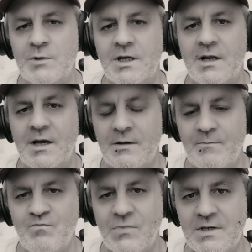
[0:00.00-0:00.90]
optique-là.
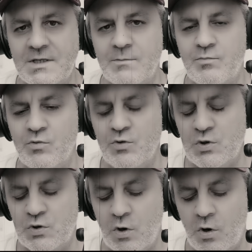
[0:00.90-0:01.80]
C'est
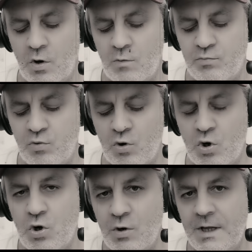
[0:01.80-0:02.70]
plus
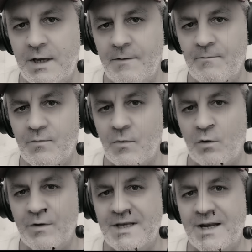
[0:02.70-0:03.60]
pour coller
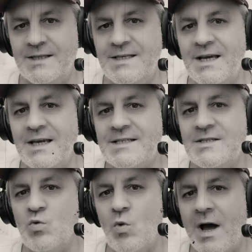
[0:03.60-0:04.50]
en fait à la
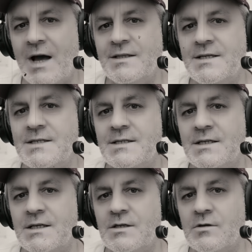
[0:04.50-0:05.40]
direction
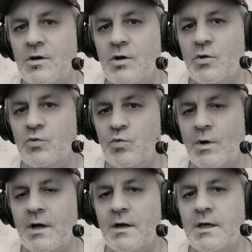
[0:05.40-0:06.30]
artistique du
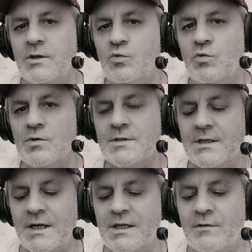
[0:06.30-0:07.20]
1 et du 2.
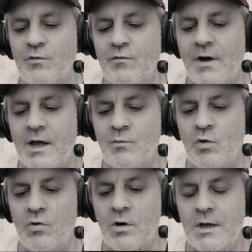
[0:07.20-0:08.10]
C'est-à-dire qu'il veut
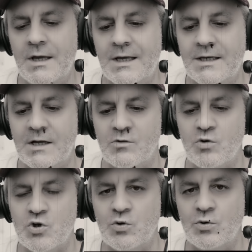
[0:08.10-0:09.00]
vraiment
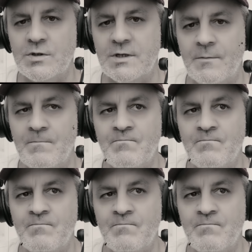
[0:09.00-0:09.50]
quelque chose